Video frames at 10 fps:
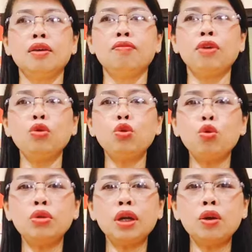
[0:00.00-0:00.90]
và lúc tôi
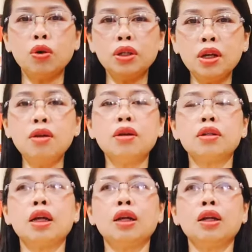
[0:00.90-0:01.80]
luôn thay đổi chiến
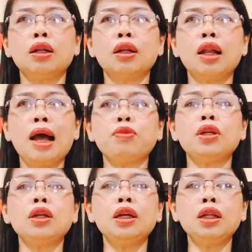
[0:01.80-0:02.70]
lược để làm cho
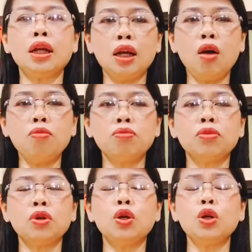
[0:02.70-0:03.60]
đến khi thành công
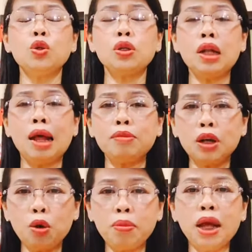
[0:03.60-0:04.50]
tôi sẽ làm cho
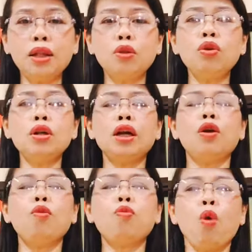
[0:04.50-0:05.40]
ngày hôm nay tốt hơn ngày
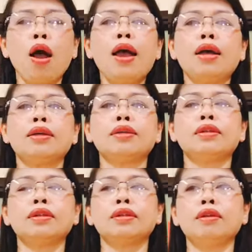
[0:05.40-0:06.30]
hôm qua
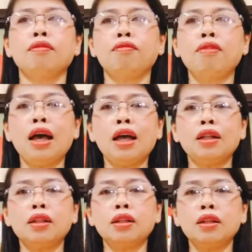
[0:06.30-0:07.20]

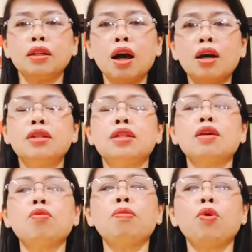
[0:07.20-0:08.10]
và đời chỉ
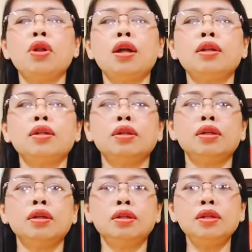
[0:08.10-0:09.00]
sống một lần
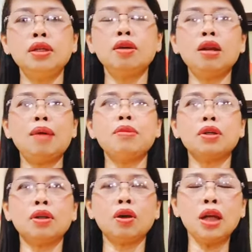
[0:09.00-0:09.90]
những gì có làm được
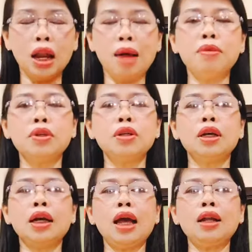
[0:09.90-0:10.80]
có thể làm được cho
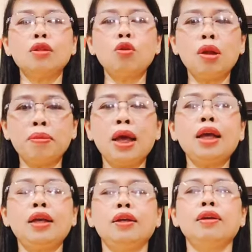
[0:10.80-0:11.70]
người khác là tôi làm
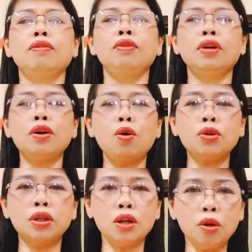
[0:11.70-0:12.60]
ngay vì cơ hội
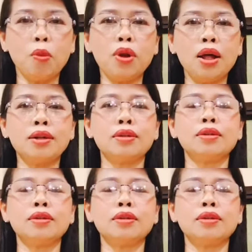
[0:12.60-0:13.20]
chỉ đến có một lần